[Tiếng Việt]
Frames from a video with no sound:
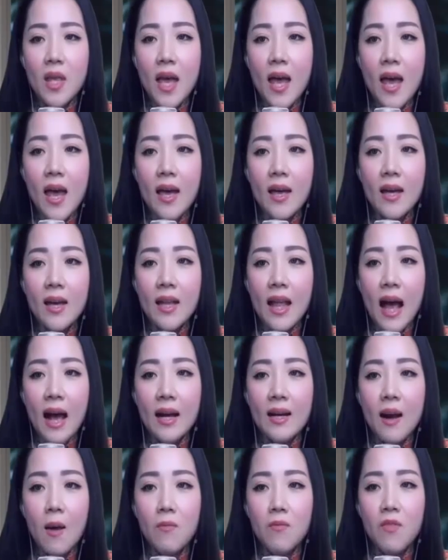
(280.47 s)
về cái
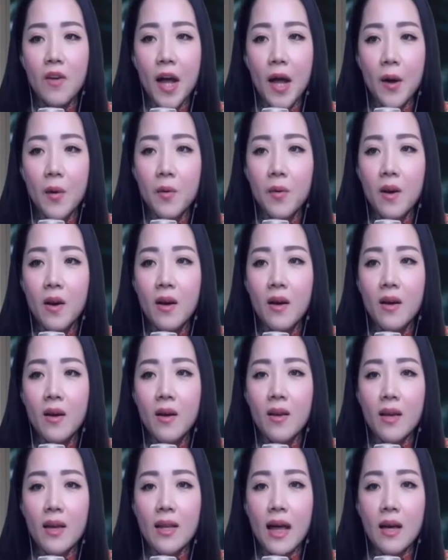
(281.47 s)
thằng đồng vèo
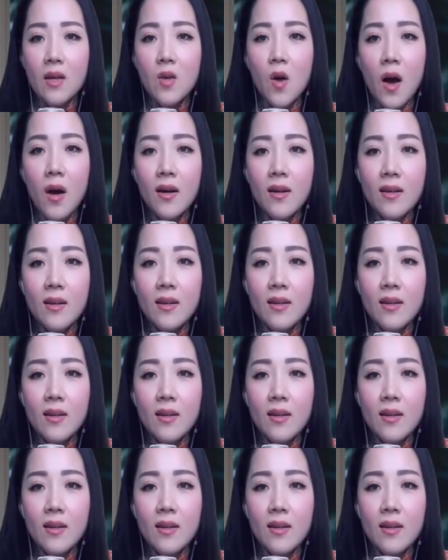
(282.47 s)
cái thằng dững